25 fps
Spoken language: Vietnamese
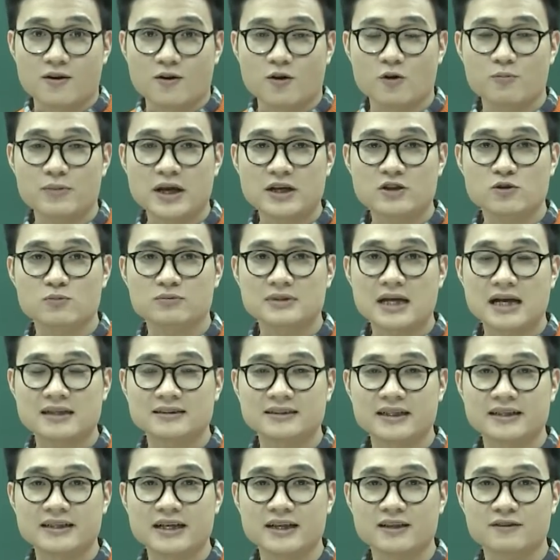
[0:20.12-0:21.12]
Hôm nay chúng ta
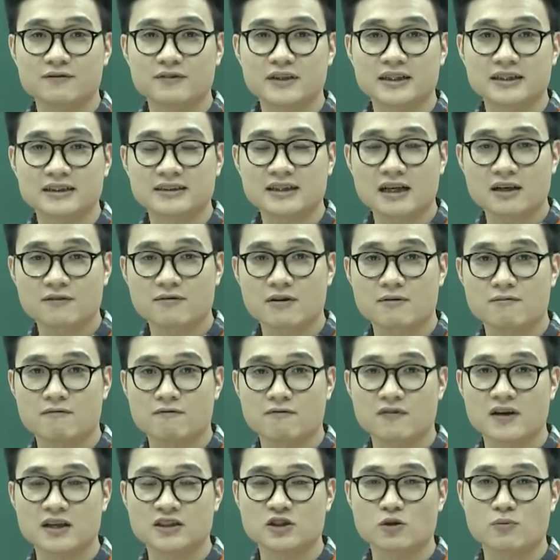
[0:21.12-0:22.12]
sẽ đến với tác phẩm
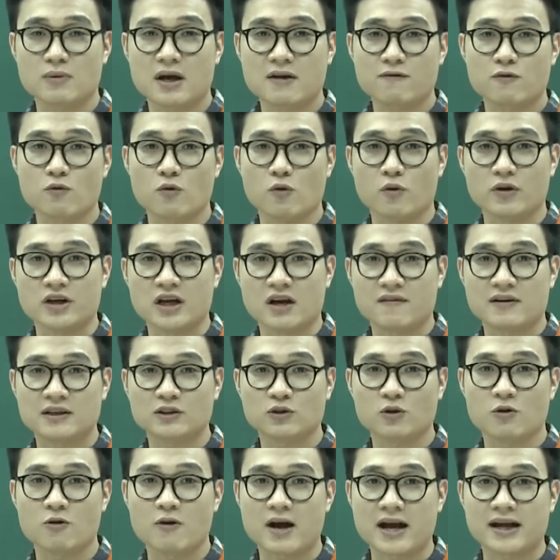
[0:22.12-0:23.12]
Vợ chồng A Phủ của nhà văn
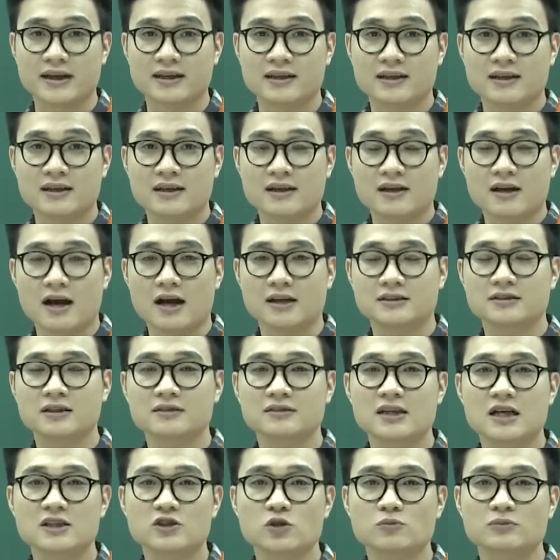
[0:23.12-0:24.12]
Tô Hoài. À, trước
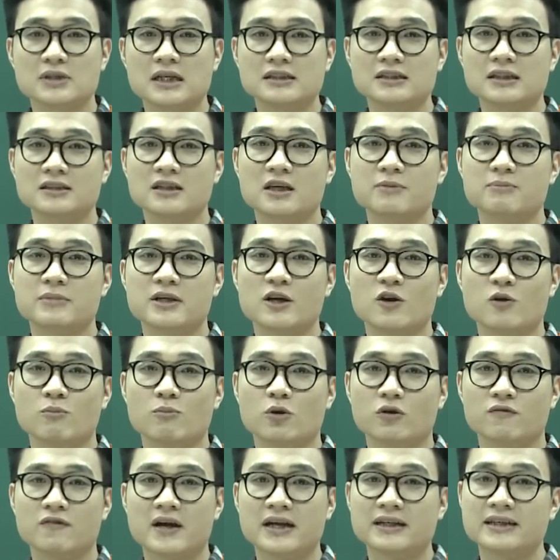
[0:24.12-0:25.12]
tiên chúng ta sẽ tìm hiểu
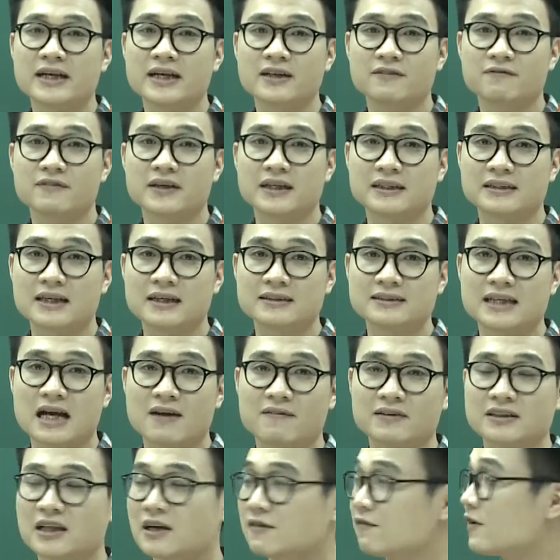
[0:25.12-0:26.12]
một vài nét về tác giả
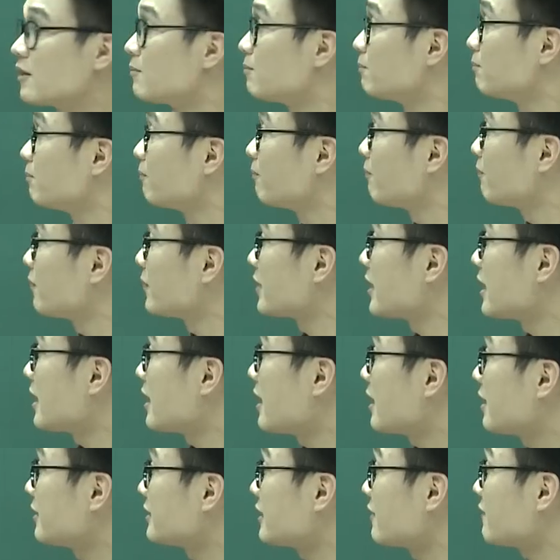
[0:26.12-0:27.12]
và tác phẩm.
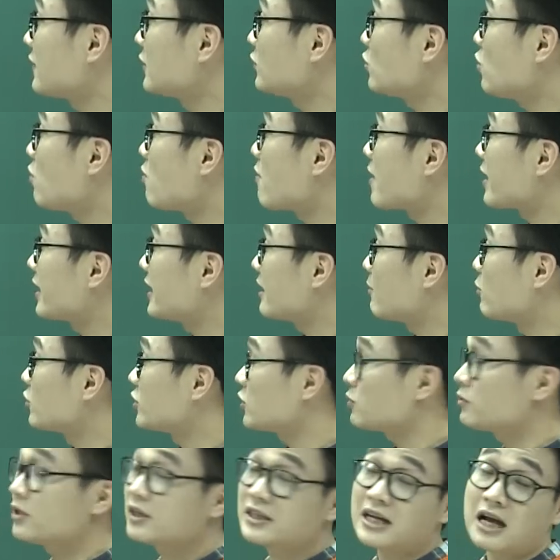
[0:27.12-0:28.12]
Nhà văn Tô Hoài là một
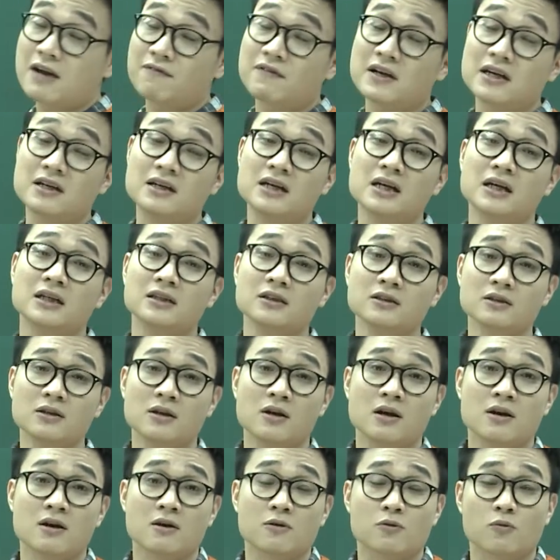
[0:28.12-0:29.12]
trong những nhà văn lớn
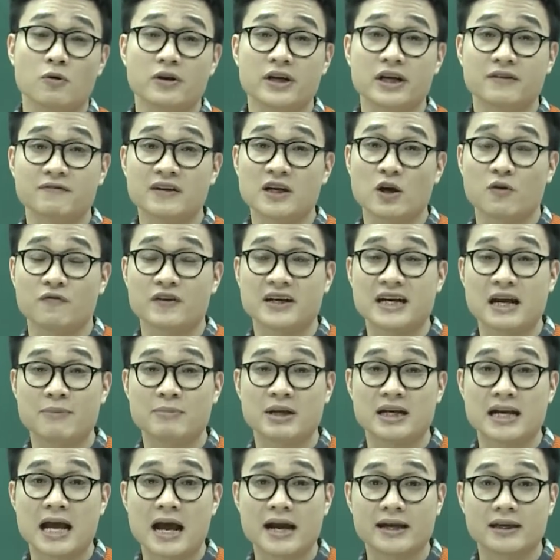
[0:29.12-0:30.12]
của nền văn học Việt Nam
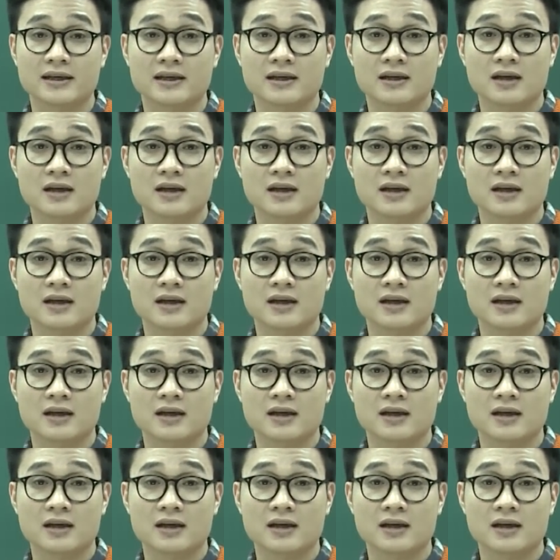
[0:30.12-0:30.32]
hiện đại.